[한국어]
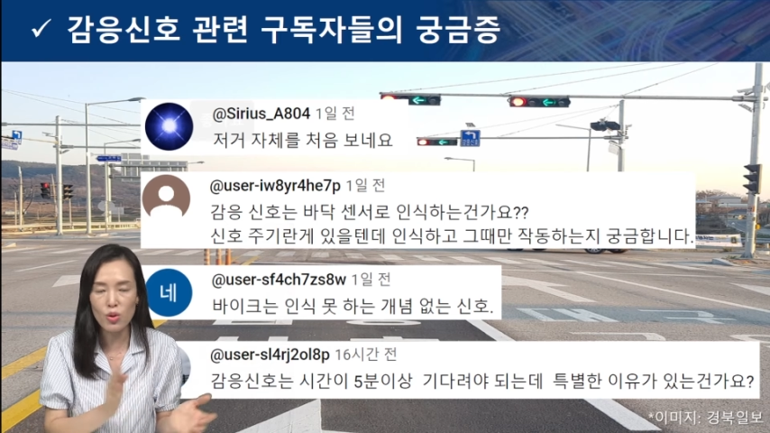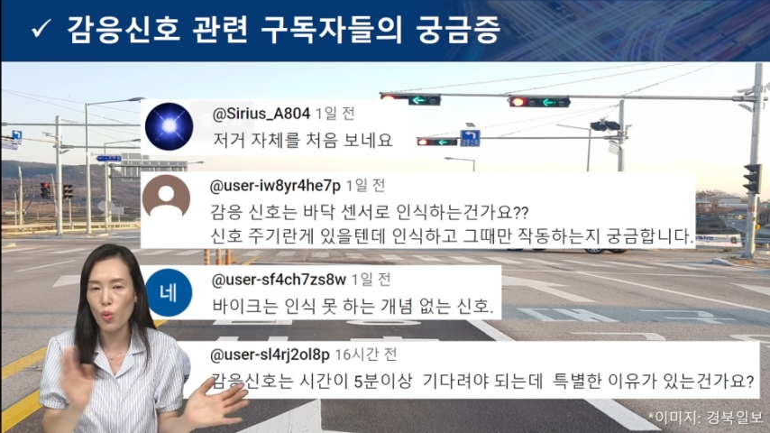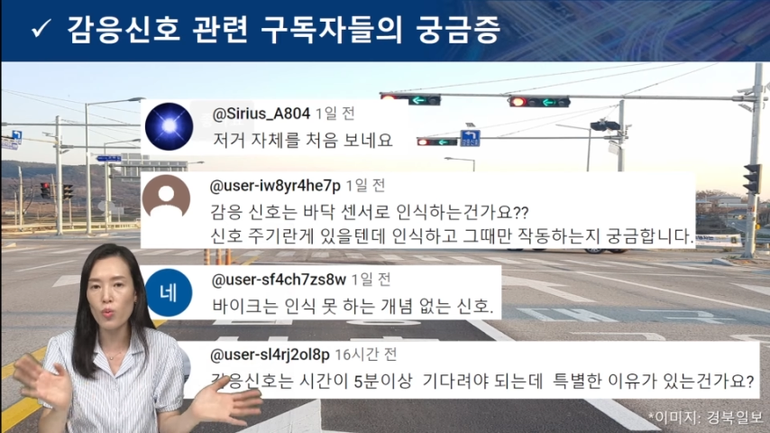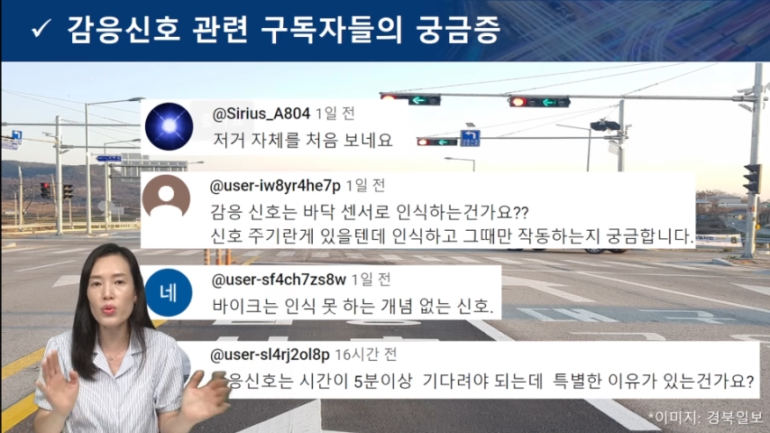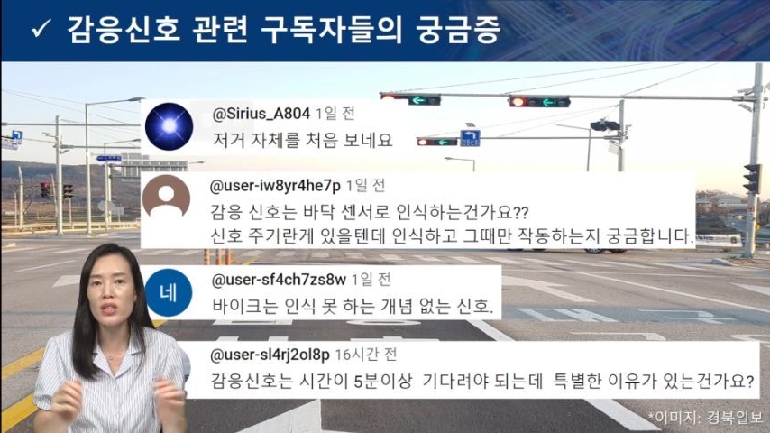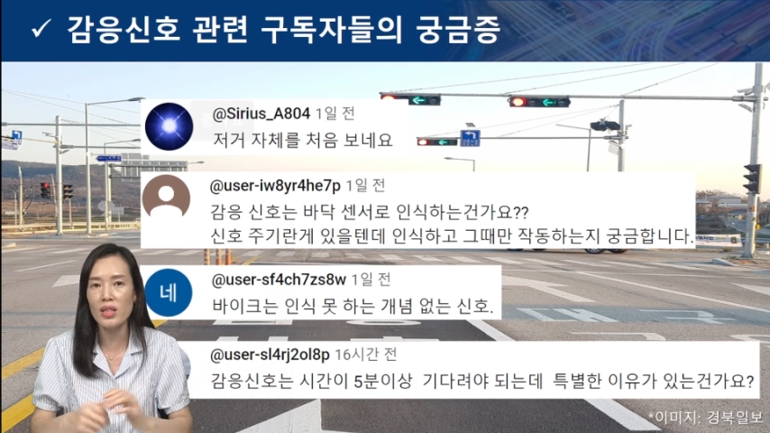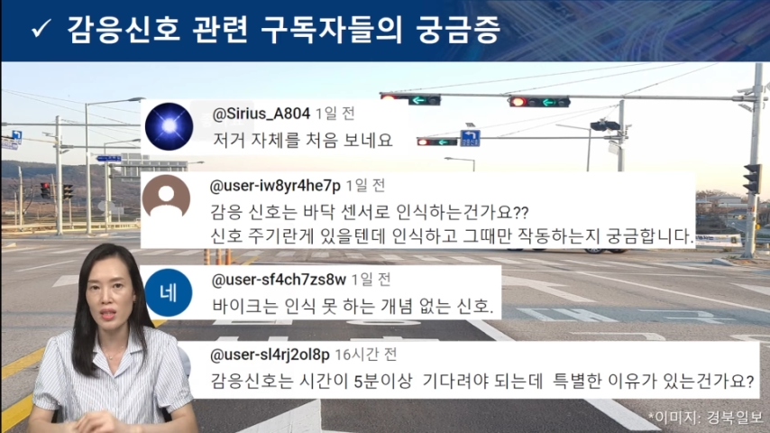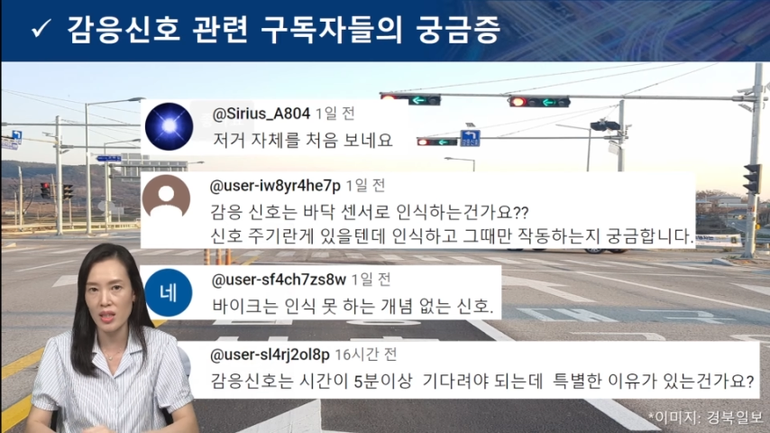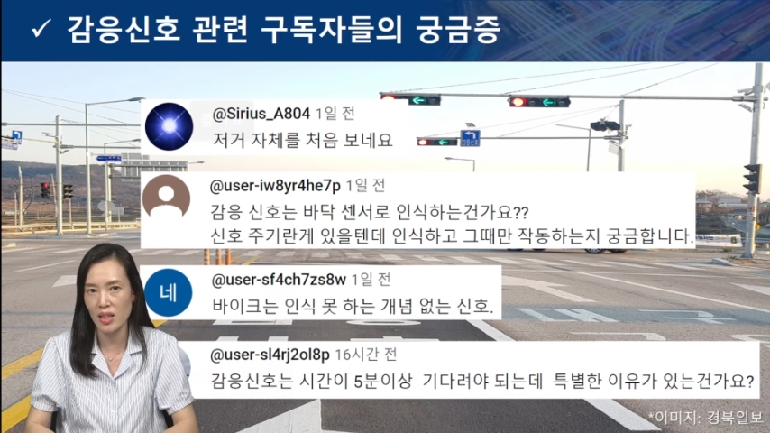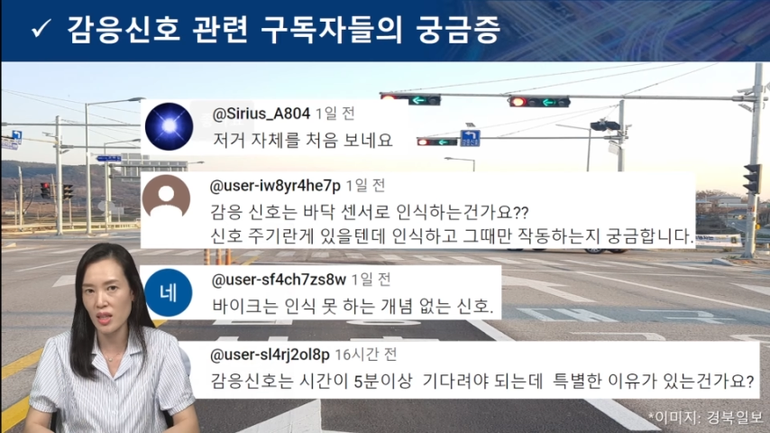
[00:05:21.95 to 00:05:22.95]
5분 이상
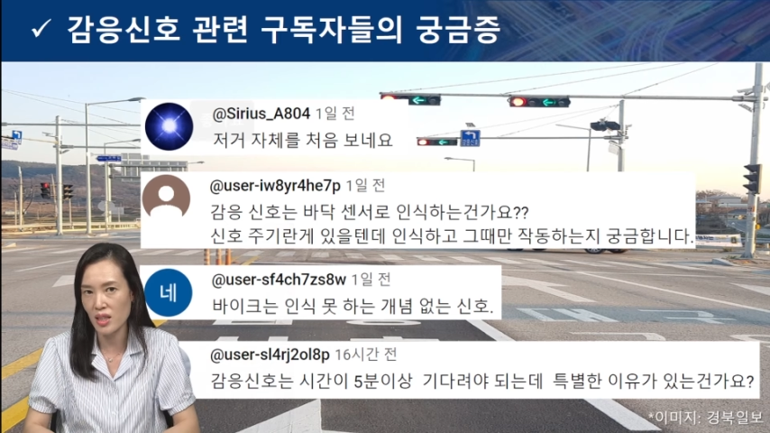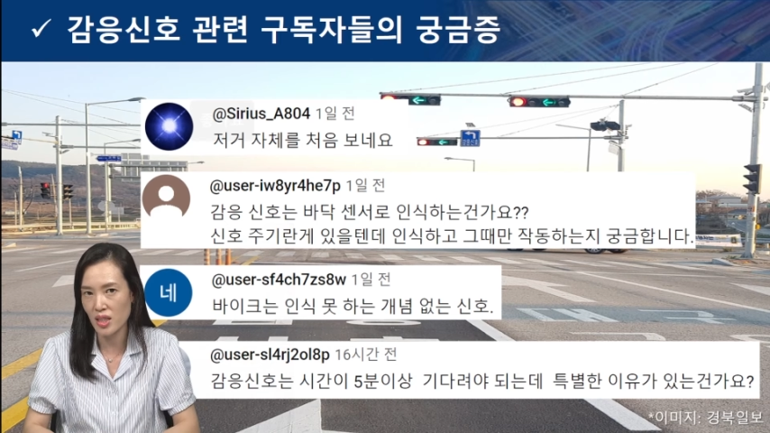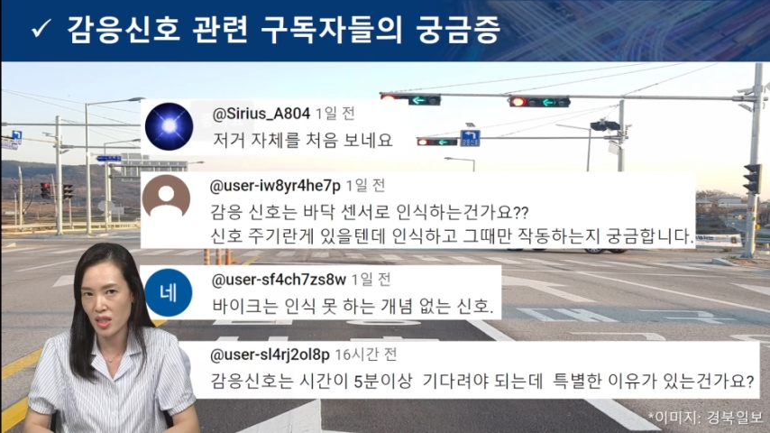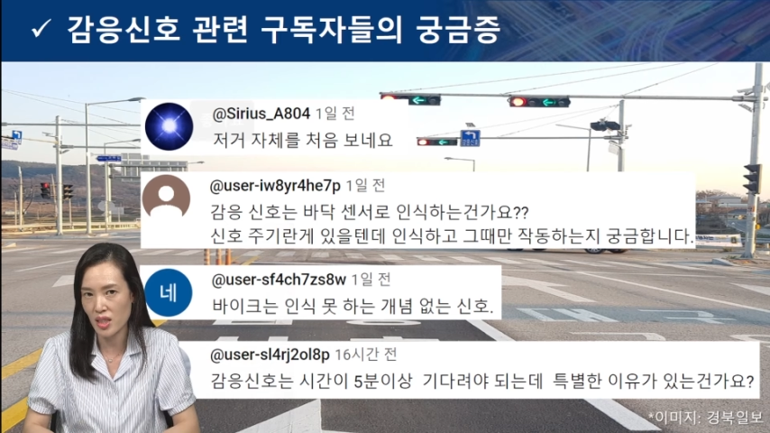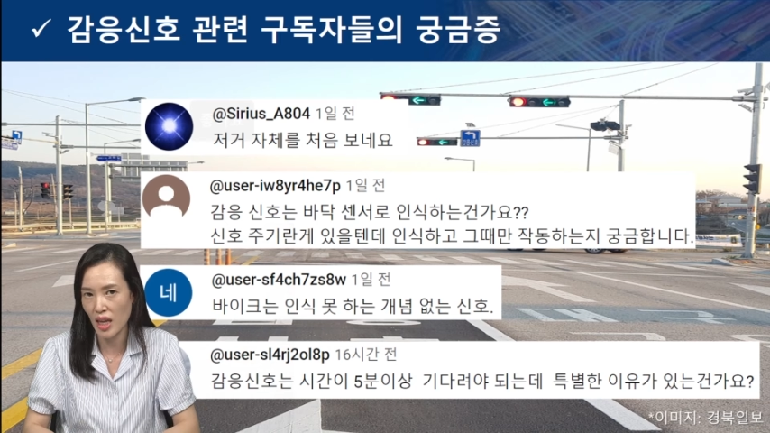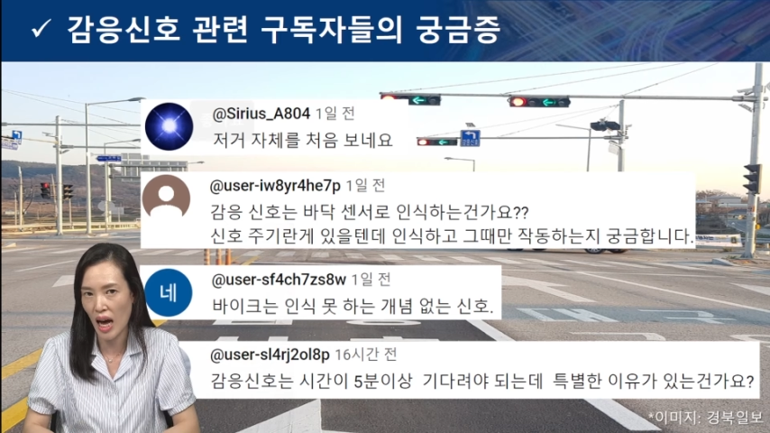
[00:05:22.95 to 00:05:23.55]
기다리시지